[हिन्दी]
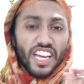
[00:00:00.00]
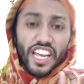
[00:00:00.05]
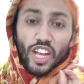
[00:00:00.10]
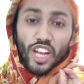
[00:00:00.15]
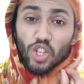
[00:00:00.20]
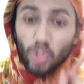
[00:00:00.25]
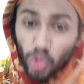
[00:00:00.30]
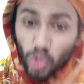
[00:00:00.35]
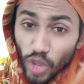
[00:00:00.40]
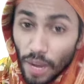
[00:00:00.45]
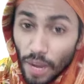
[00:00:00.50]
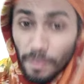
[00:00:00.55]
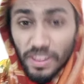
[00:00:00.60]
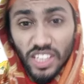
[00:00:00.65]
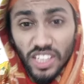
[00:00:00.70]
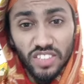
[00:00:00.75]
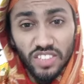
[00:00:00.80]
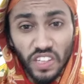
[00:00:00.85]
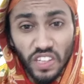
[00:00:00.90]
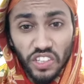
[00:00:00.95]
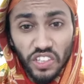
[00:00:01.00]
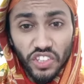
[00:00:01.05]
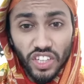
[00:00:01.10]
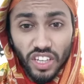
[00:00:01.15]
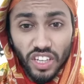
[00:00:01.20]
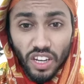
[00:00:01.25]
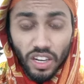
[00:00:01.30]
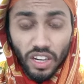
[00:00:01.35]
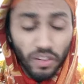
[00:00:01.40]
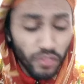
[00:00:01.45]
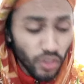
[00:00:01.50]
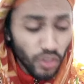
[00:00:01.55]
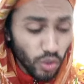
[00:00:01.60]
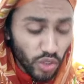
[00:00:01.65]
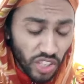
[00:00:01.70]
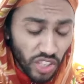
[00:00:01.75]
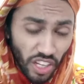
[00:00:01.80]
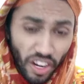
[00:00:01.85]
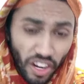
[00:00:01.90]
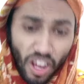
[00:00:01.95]
इक जिसलै मैं तस्वीर चिकन नमी
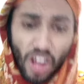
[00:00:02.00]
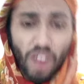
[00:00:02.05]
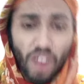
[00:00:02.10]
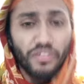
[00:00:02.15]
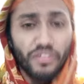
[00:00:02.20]
होनी है ना